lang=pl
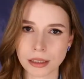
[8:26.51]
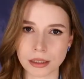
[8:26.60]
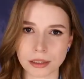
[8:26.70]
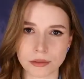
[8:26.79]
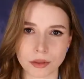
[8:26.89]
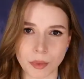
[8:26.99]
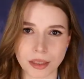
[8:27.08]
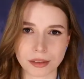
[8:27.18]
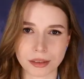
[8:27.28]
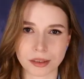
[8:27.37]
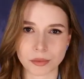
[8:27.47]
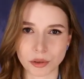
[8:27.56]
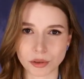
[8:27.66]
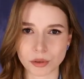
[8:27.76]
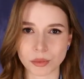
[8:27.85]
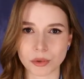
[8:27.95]
Tych informacji nie
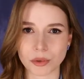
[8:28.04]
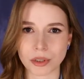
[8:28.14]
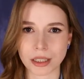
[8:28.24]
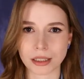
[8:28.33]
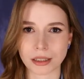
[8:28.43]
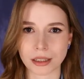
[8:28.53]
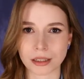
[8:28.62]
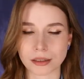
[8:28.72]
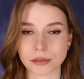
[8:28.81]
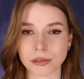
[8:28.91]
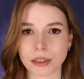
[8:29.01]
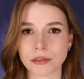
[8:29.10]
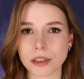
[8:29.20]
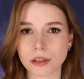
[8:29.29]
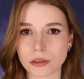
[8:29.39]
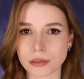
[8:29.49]
sposób było jednak
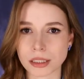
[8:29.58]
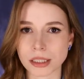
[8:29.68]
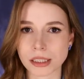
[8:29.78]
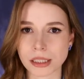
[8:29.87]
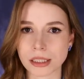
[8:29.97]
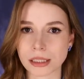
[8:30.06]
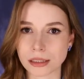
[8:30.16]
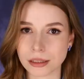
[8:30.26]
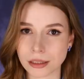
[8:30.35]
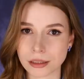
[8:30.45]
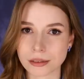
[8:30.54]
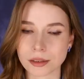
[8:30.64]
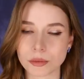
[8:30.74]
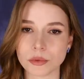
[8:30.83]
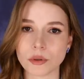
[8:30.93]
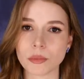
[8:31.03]
zweryfikować i jedyne
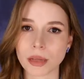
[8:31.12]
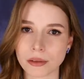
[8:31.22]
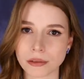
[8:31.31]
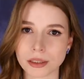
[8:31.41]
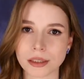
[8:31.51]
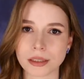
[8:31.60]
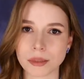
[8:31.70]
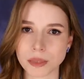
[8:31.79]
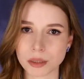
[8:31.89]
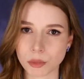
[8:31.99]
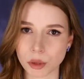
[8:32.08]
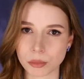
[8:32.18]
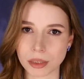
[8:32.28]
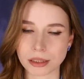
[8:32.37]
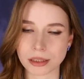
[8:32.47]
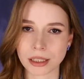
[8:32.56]
co było pewne na tamten
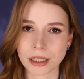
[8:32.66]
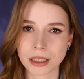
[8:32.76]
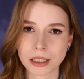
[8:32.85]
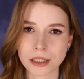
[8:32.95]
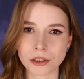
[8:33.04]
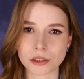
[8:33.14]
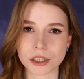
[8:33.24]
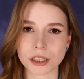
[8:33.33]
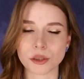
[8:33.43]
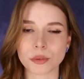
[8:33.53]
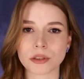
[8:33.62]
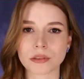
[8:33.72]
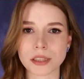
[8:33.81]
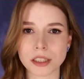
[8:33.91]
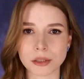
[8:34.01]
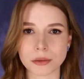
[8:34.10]
moment to, że nie
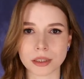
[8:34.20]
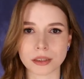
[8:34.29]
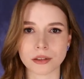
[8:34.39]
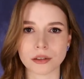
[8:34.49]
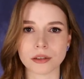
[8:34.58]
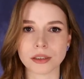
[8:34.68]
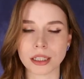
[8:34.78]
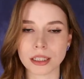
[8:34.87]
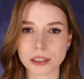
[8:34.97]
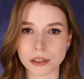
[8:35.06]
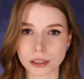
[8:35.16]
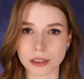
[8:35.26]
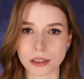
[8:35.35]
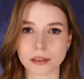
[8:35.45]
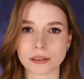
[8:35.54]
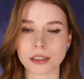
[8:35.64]
doprowadziły do
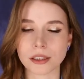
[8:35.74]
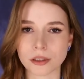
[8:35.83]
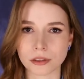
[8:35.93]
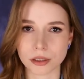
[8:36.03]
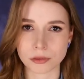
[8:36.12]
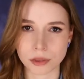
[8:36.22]
odnalezienia zaginionej